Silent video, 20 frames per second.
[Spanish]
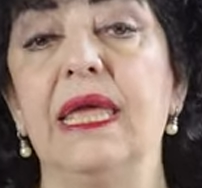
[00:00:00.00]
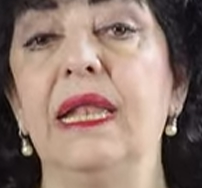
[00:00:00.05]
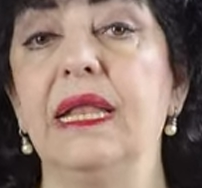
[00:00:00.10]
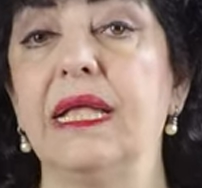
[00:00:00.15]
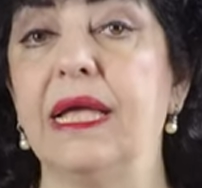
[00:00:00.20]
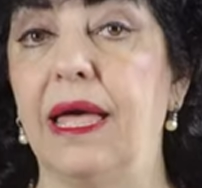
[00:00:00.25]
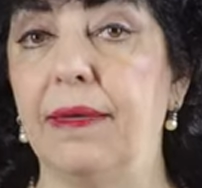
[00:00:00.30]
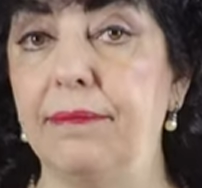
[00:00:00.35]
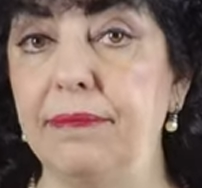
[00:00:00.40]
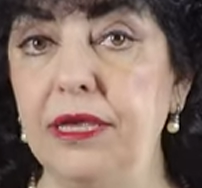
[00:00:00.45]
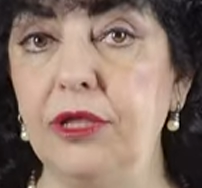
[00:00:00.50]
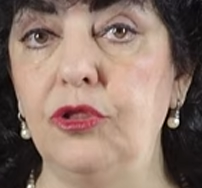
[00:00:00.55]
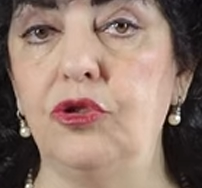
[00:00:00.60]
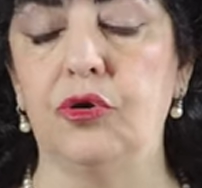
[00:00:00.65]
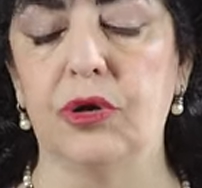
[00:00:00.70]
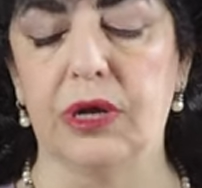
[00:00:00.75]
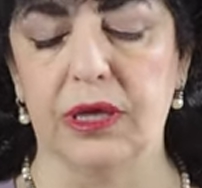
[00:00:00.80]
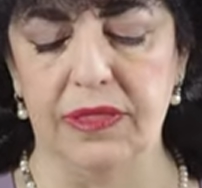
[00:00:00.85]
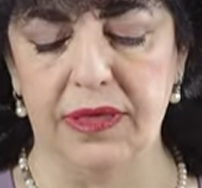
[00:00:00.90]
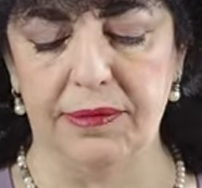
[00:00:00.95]
el
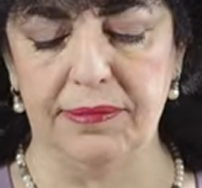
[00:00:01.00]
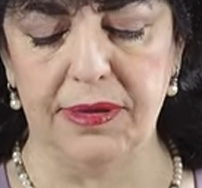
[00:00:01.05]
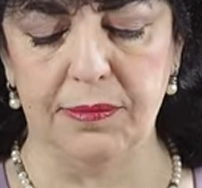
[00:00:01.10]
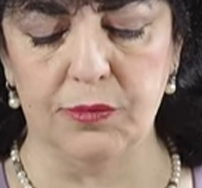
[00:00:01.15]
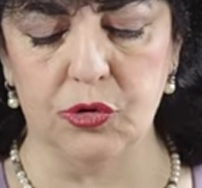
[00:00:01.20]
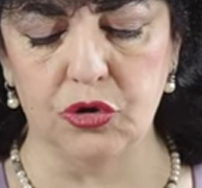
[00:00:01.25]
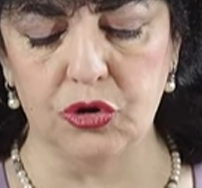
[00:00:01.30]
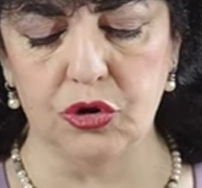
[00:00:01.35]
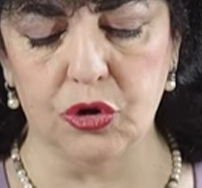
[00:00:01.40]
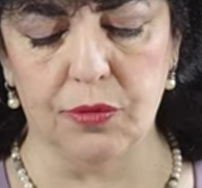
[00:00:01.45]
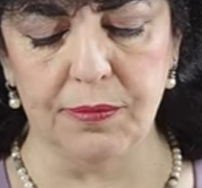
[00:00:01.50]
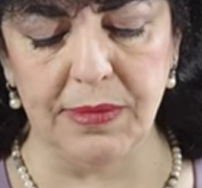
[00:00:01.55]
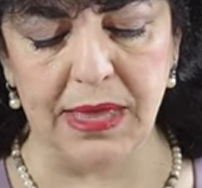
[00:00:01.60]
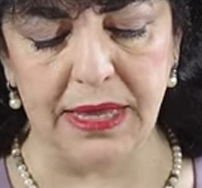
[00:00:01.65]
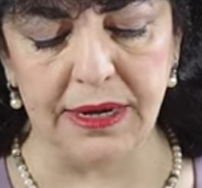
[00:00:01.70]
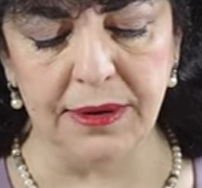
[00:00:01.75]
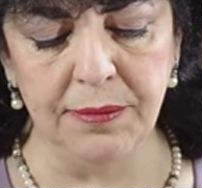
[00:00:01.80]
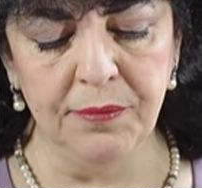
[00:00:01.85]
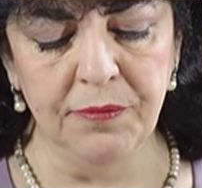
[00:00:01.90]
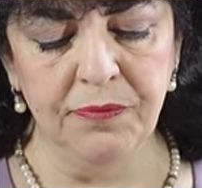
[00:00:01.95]
camino que debemos
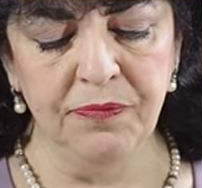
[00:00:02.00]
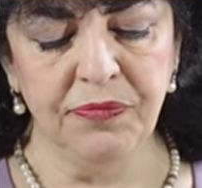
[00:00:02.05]
tomar